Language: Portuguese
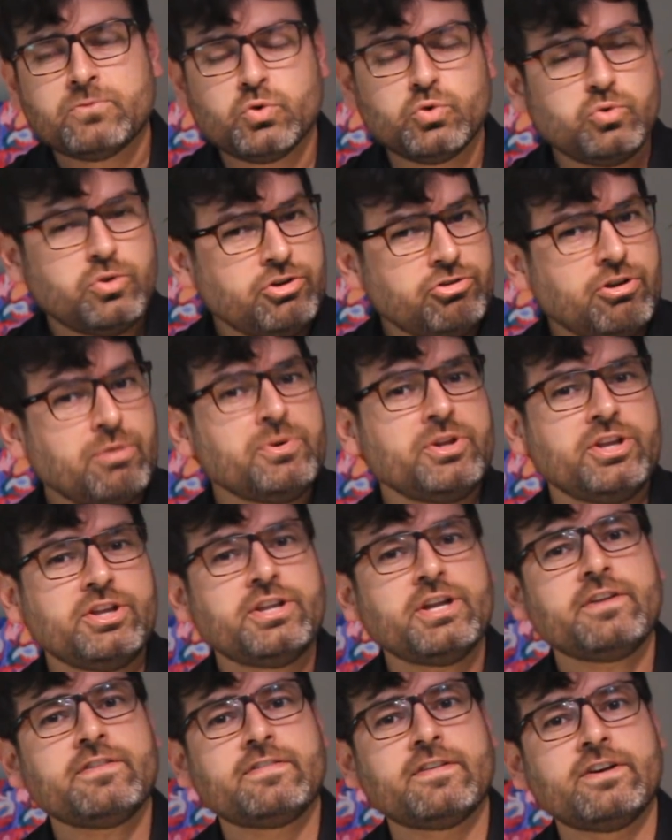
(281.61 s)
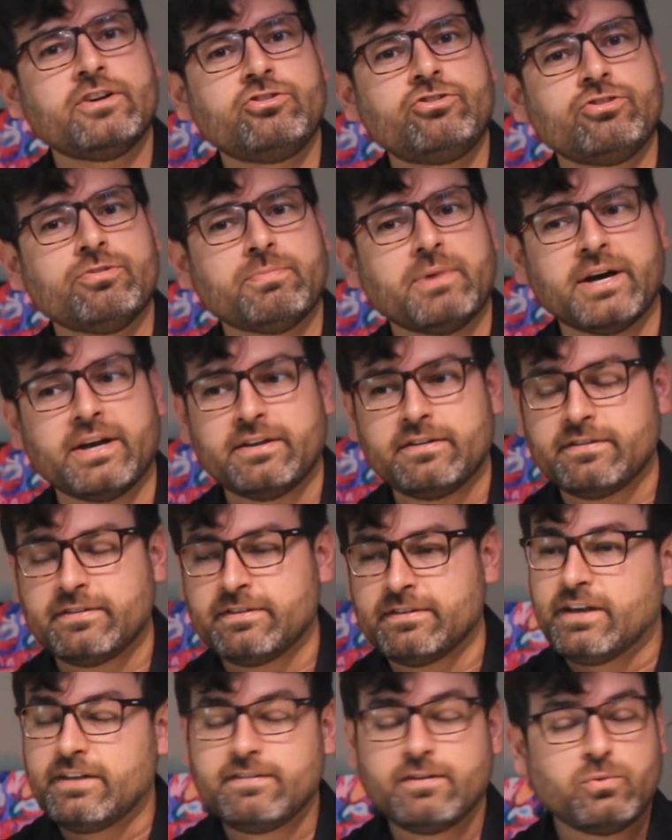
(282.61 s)
tudo isso é muito interessante,
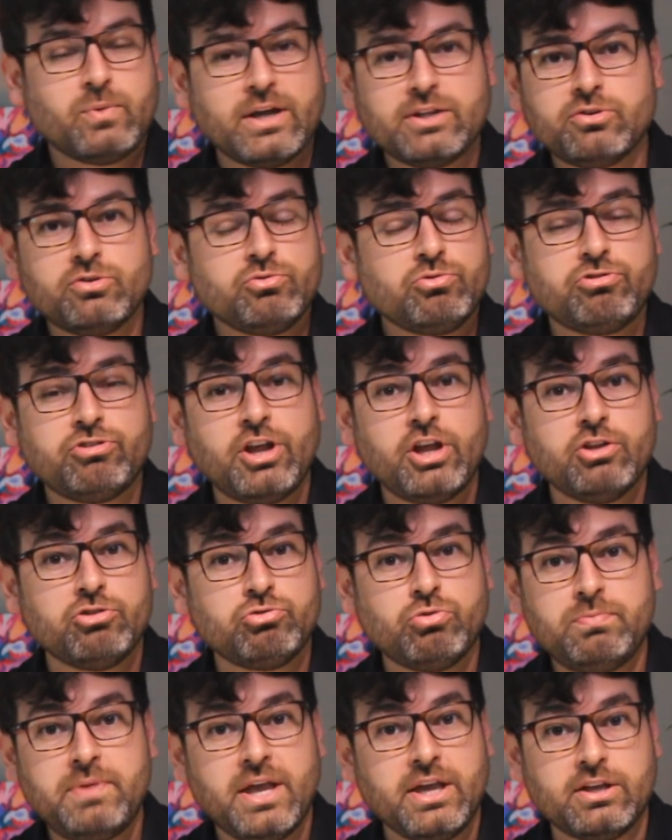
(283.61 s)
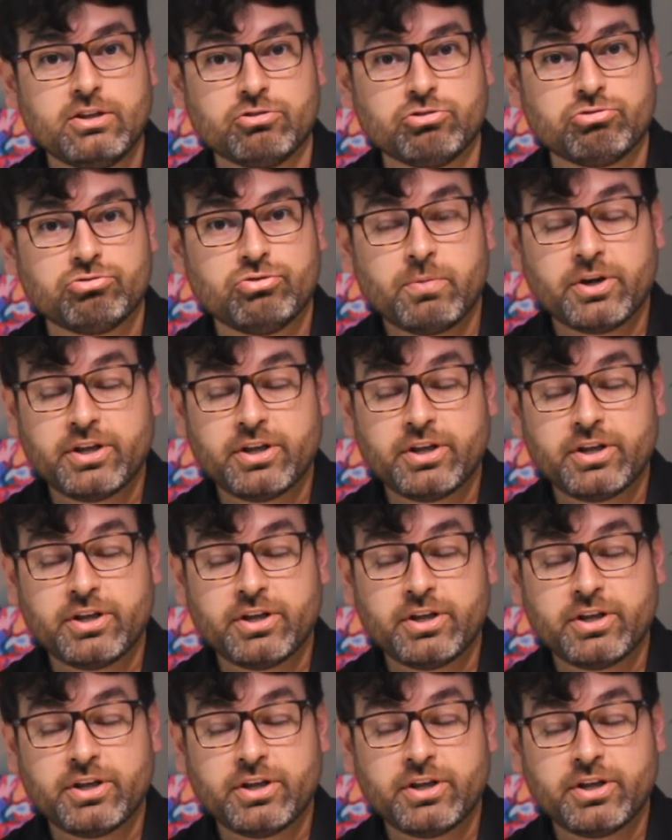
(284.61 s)
mas esse quadro não se resume a isso.